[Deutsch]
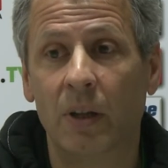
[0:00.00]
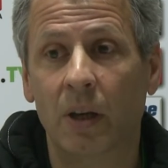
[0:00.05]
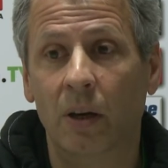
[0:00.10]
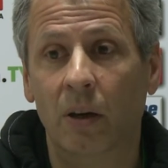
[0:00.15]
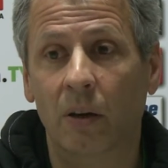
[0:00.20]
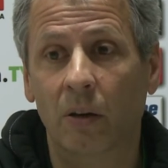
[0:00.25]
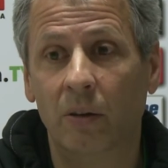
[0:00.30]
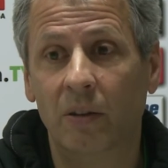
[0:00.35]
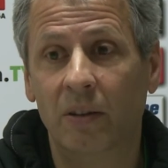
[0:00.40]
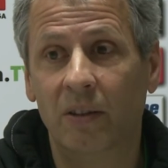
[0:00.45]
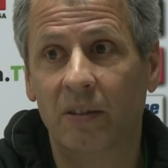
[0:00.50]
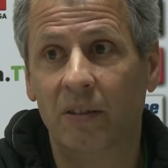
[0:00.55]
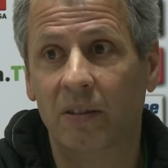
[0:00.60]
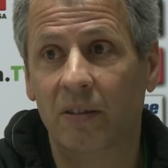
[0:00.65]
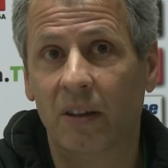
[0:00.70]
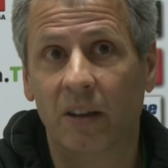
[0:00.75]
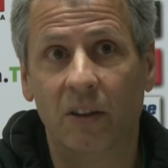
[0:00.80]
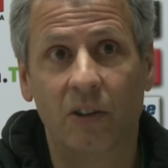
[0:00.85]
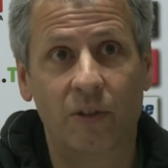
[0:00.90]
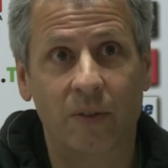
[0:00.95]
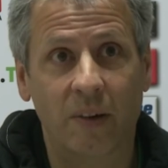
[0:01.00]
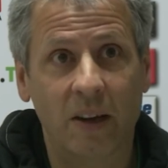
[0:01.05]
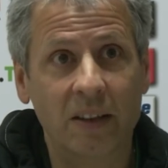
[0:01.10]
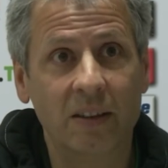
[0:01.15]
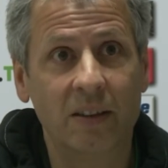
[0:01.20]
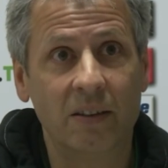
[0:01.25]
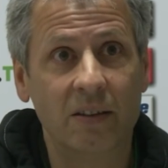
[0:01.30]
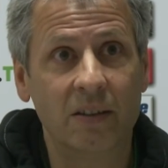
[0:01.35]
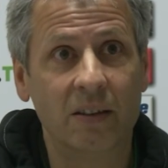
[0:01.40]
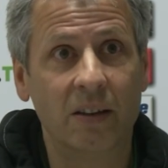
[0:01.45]
Und das ist ein
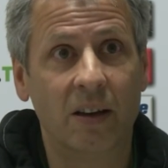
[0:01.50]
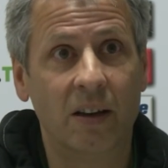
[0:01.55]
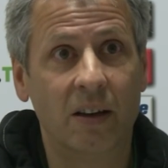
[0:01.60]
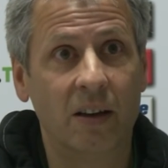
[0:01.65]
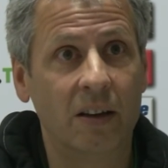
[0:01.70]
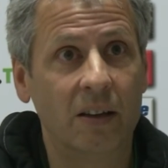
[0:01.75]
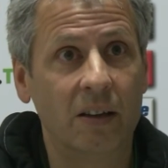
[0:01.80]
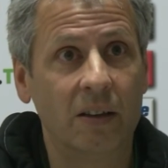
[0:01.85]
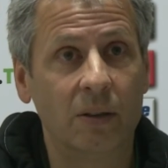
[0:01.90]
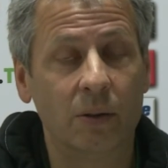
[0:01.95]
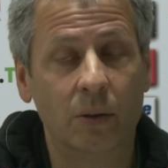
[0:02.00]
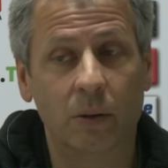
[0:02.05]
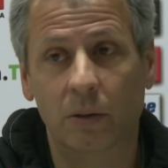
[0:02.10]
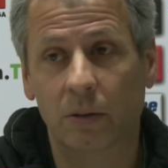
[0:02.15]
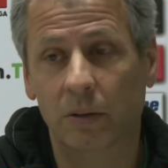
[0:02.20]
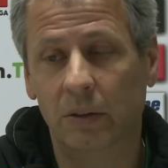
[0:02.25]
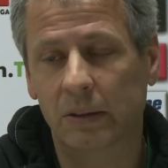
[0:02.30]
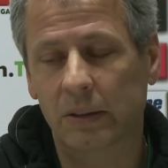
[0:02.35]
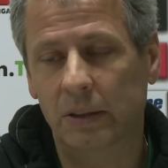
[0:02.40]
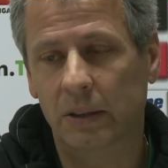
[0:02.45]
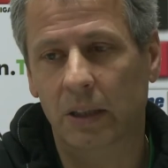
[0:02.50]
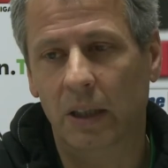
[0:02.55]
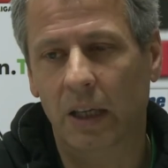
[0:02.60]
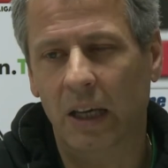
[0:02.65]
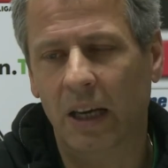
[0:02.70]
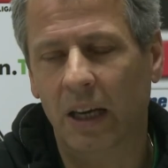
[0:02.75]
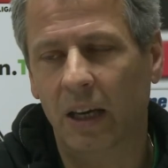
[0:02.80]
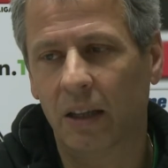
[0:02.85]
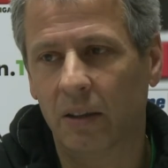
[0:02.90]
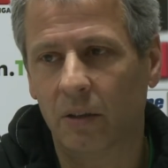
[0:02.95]
zweites Jahr und
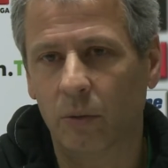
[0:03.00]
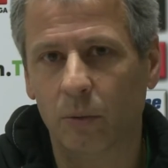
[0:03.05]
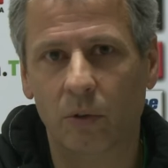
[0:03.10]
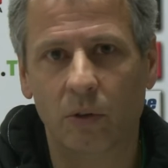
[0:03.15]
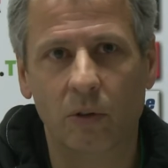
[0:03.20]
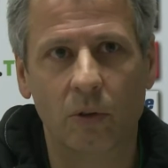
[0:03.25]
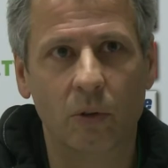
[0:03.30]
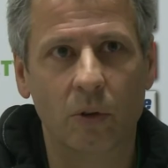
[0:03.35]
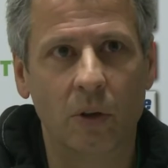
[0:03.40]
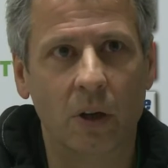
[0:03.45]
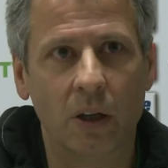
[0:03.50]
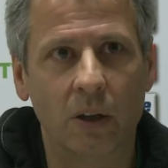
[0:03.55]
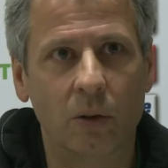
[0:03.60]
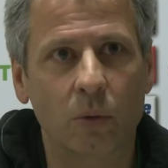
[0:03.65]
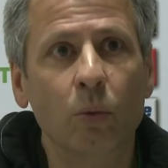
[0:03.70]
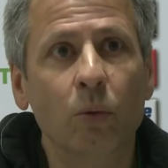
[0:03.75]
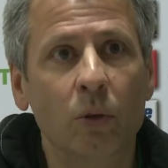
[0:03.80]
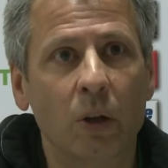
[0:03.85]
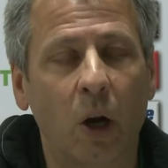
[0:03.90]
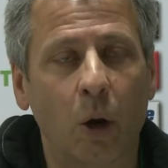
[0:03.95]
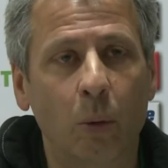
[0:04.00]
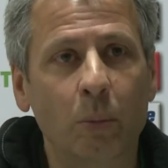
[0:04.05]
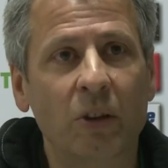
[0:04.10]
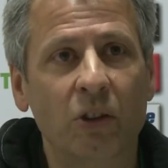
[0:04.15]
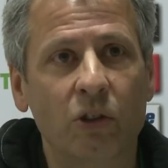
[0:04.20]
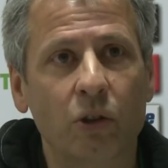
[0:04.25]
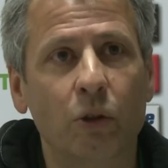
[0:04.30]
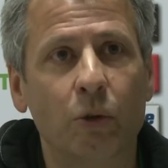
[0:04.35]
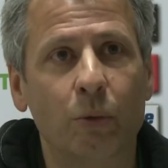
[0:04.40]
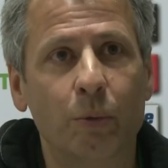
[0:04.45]
er hat un, ein
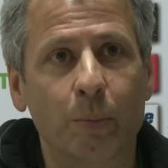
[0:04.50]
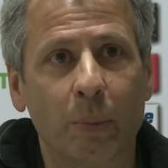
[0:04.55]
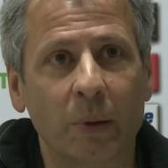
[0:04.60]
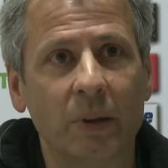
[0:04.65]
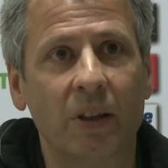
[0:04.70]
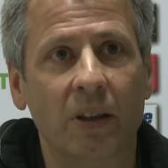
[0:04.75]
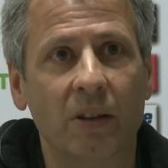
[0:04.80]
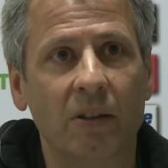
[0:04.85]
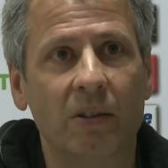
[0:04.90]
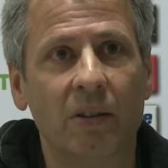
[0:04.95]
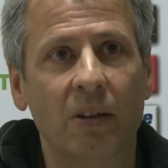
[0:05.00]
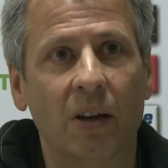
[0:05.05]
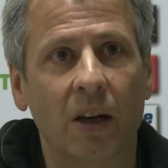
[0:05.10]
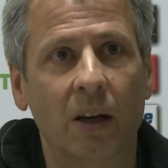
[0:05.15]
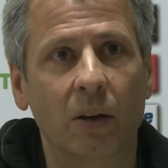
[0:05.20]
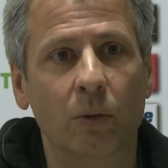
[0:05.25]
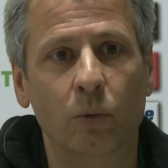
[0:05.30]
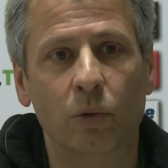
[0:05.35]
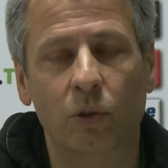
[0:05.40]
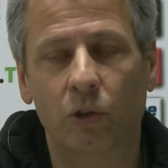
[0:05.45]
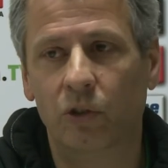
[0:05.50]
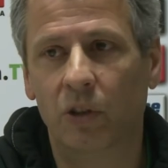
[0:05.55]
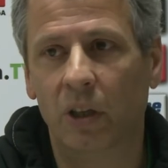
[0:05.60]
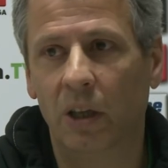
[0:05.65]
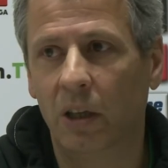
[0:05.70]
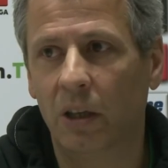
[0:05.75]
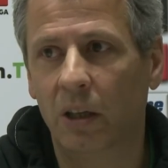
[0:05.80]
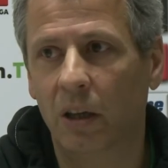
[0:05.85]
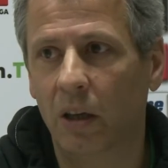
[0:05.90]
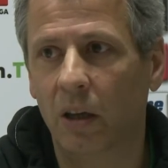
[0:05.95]
unglaubliches Potenzial und ich
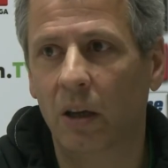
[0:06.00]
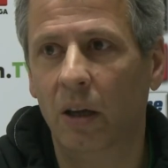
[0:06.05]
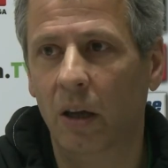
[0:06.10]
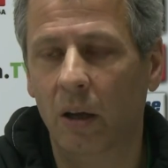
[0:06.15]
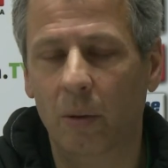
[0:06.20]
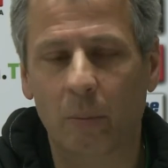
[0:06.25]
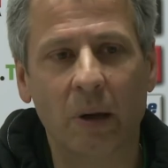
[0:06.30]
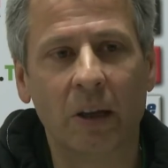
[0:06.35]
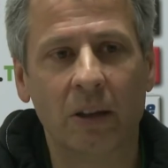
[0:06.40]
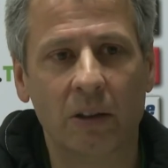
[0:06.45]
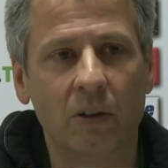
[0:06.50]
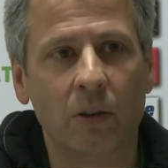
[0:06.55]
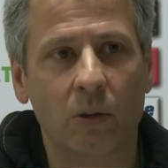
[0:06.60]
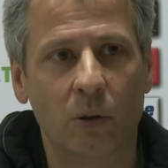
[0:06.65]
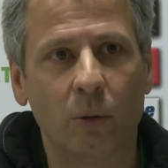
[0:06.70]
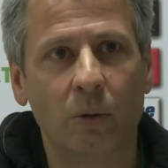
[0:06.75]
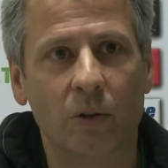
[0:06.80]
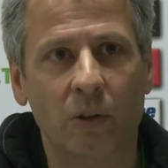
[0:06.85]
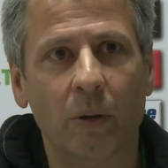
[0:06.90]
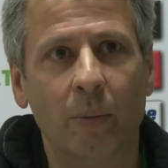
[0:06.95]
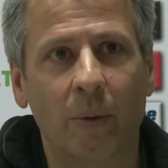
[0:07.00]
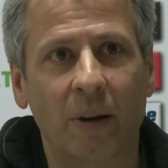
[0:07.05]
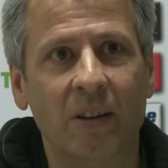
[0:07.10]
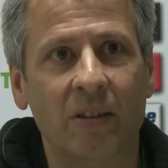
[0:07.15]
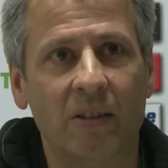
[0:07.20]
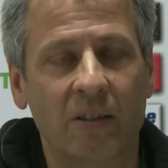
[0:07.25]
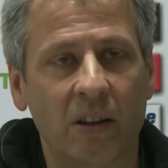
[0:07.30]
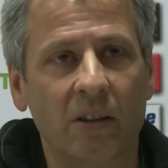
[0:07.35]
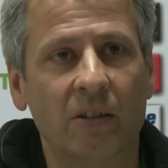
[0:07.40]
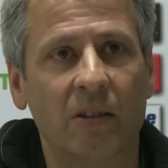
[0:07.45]
denke, er macht trotzdem eine
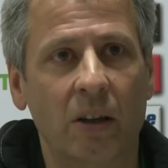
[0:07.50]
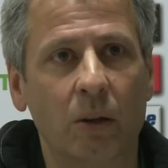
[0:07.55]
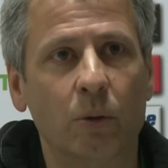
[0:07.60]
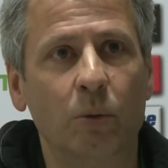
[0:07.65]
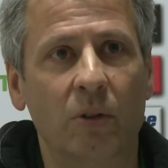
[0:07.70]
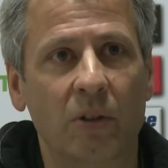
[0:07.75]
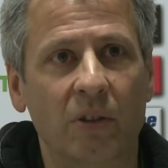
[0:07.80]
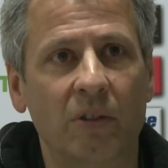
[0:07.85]
sehr, sehr gute